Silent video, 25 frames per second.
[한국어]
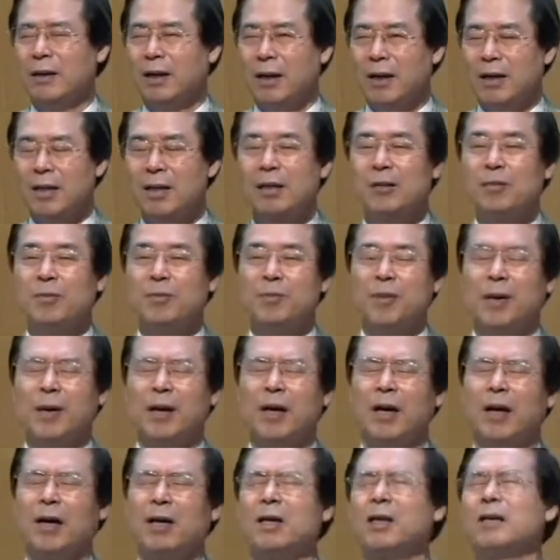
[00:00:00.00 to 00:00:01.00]
하나님 앞에
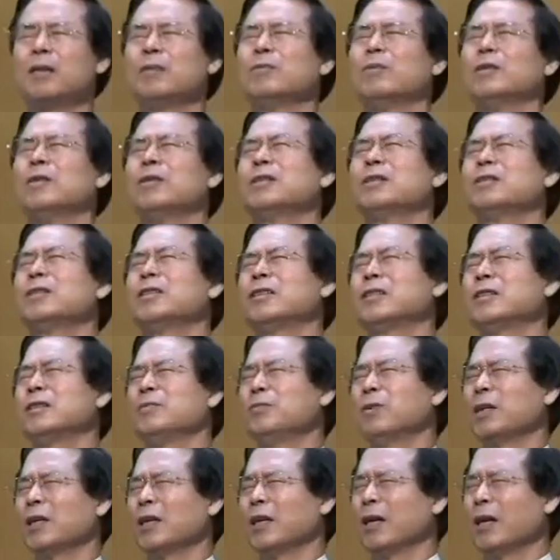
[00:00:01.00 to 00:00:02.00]
하나님 일을
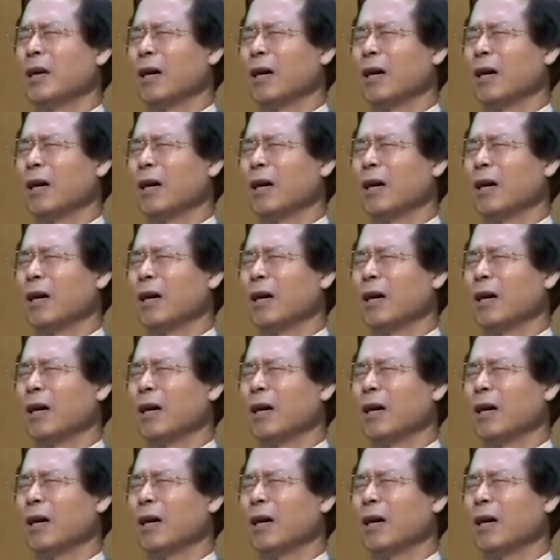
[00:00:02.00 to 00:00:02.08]
시킵니까?